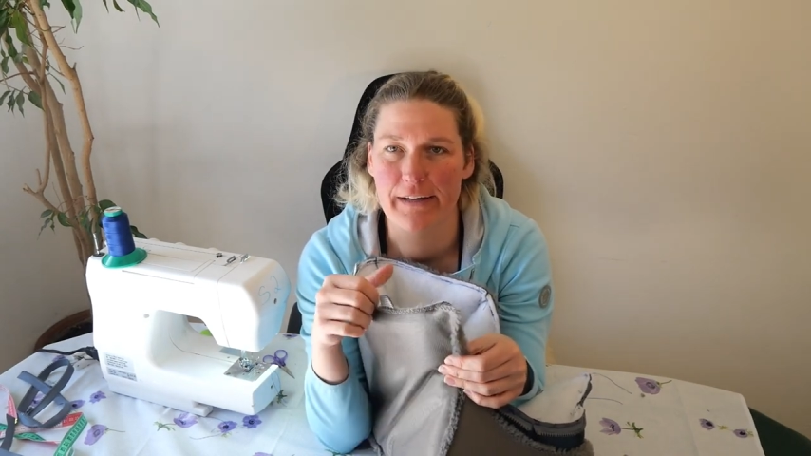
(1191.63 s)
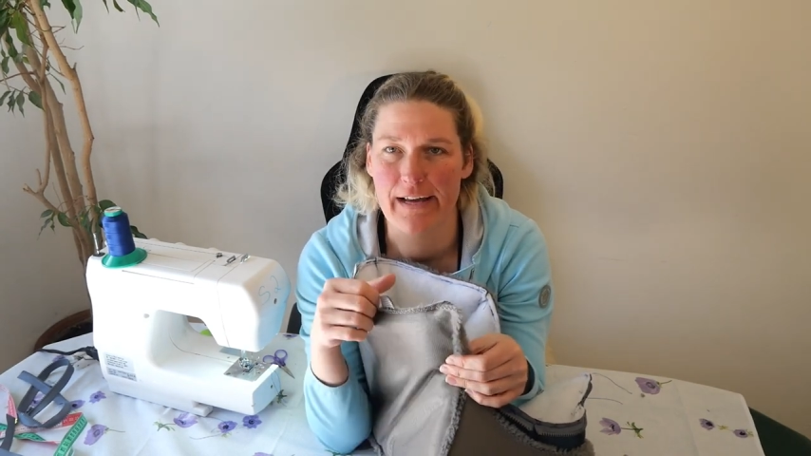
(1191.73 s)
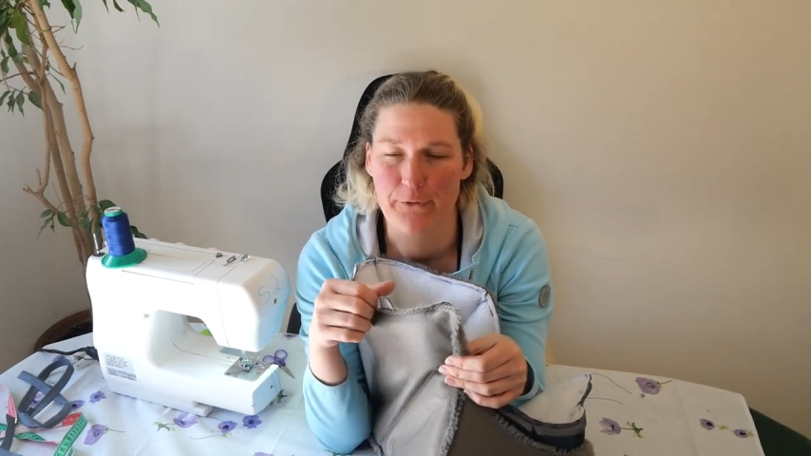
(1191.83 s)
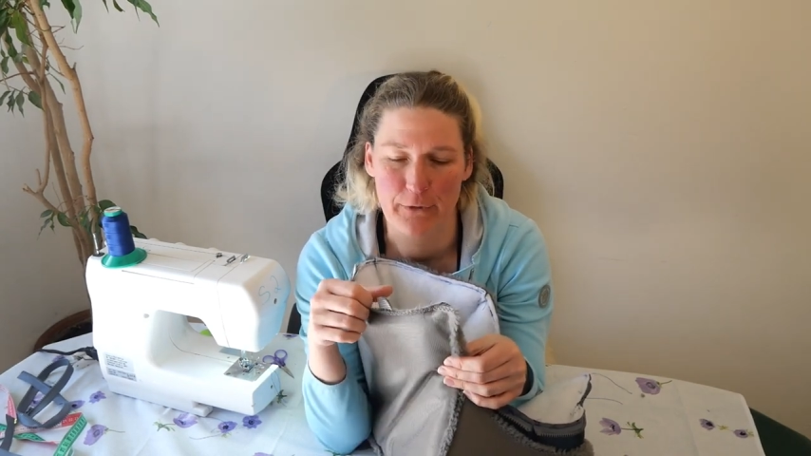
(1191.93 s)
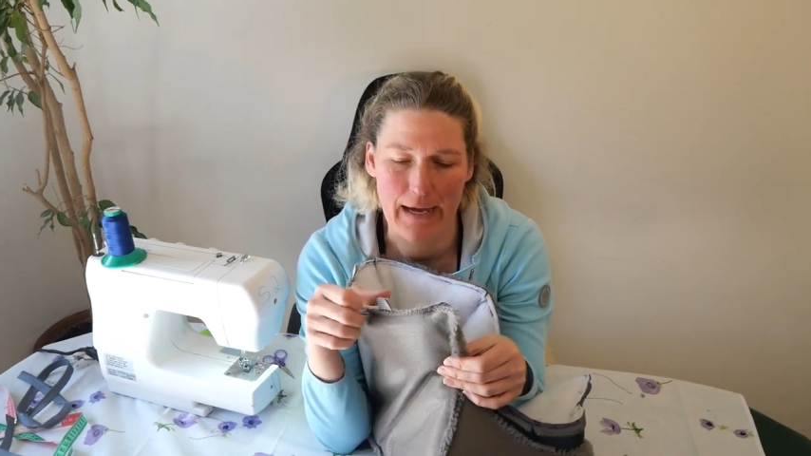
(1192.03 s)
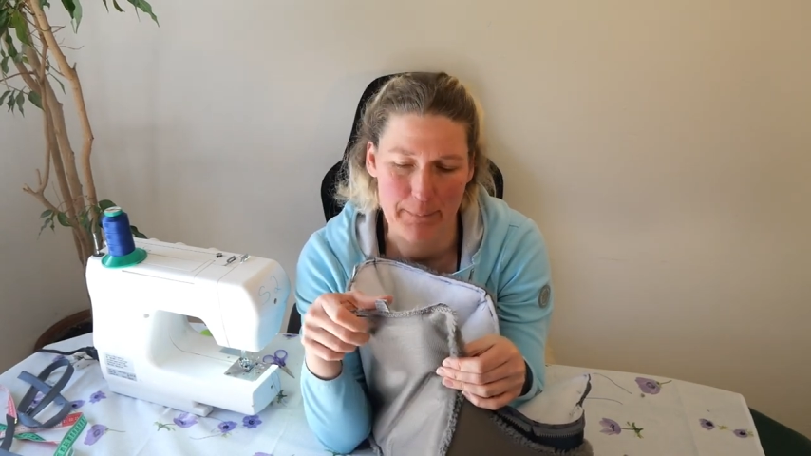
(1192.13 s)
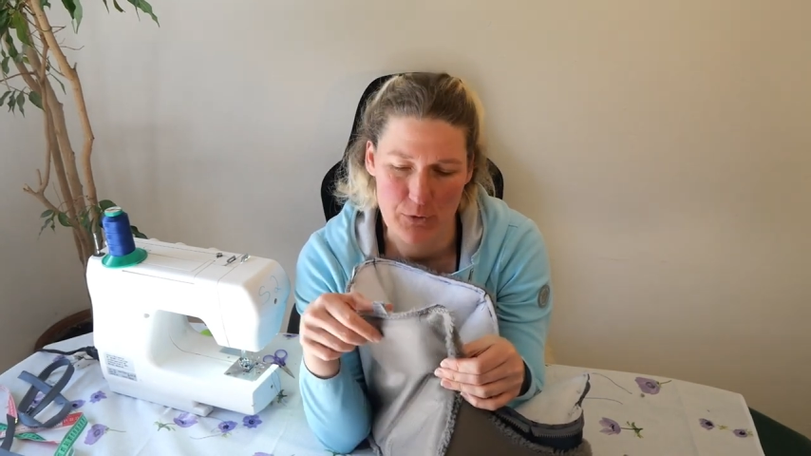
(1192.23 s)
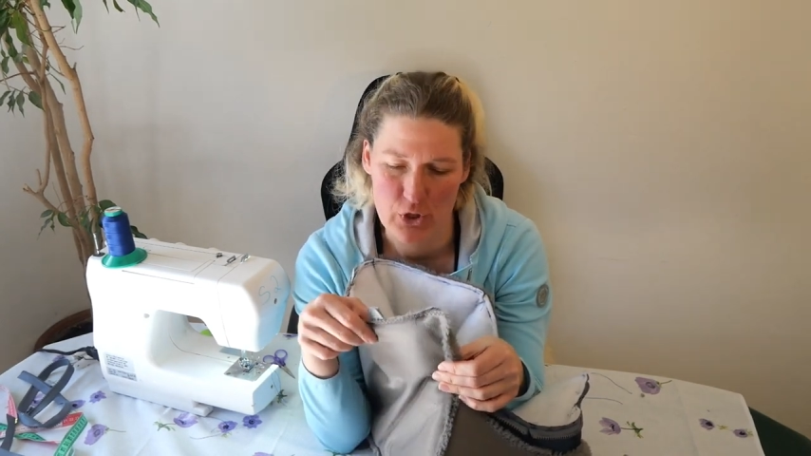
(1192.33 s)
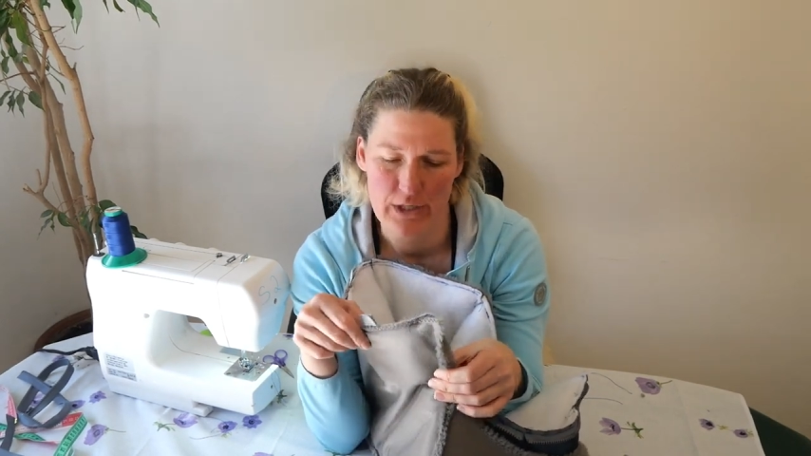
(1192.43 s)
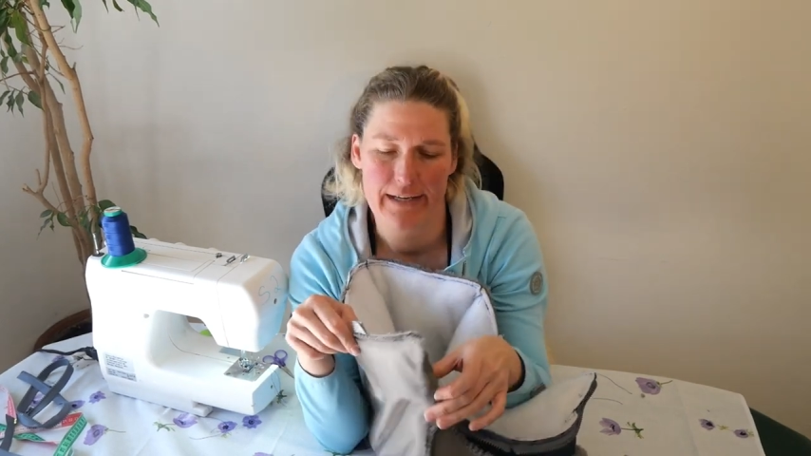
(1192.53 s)
wir dann einfach
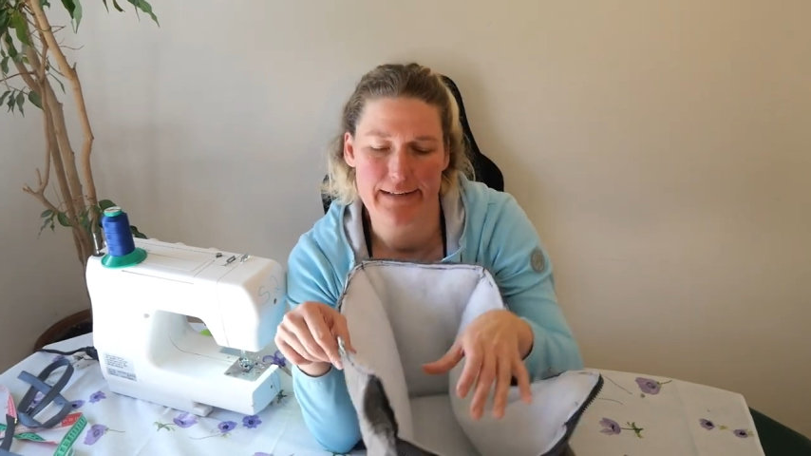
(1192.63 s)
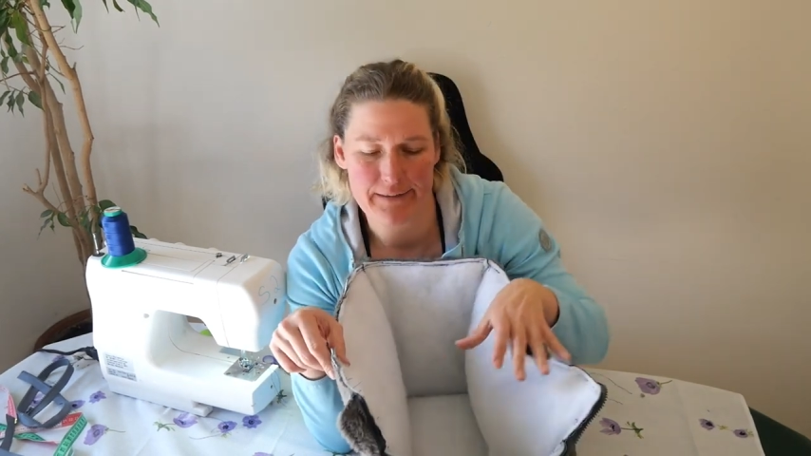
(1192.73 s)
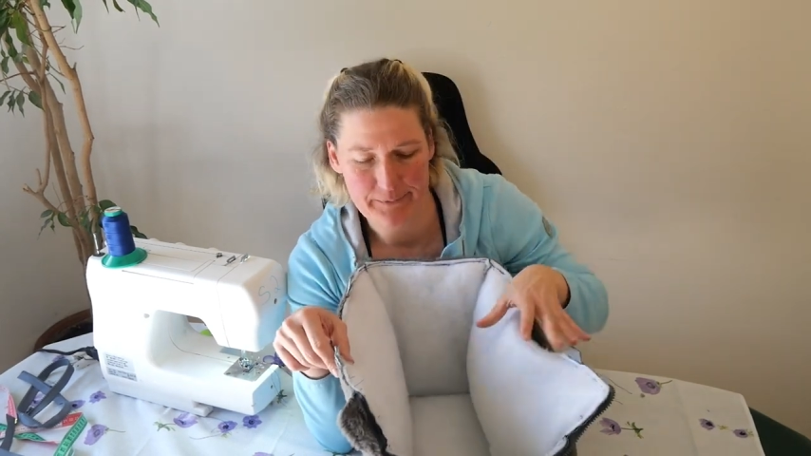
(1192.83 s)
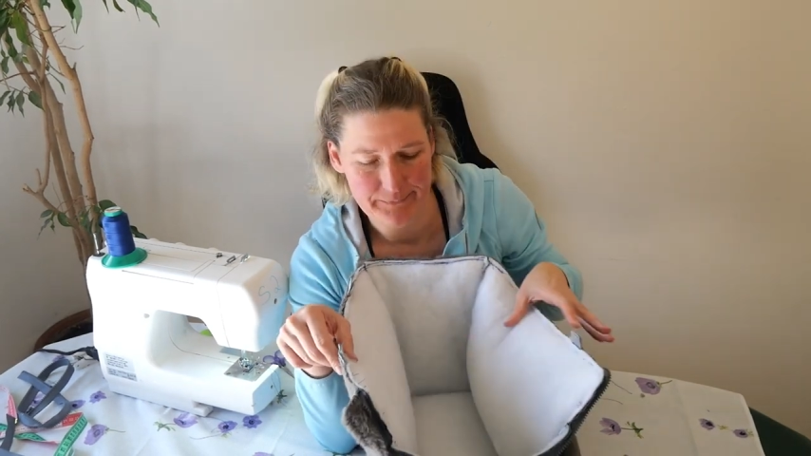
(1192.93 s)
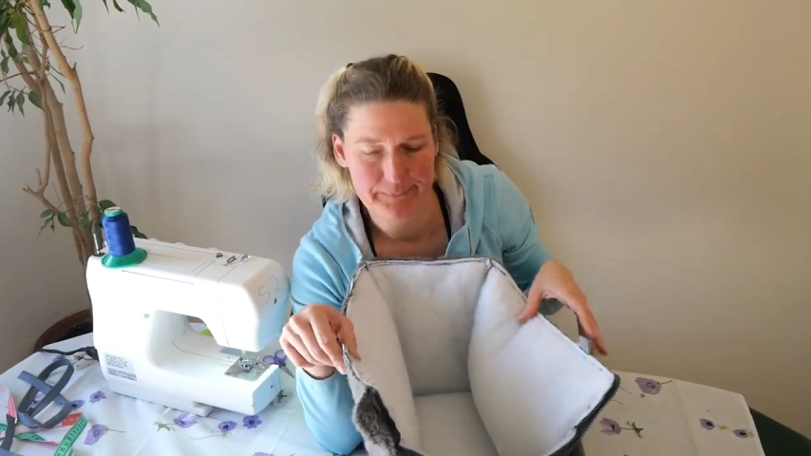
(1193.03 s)
abschneiden.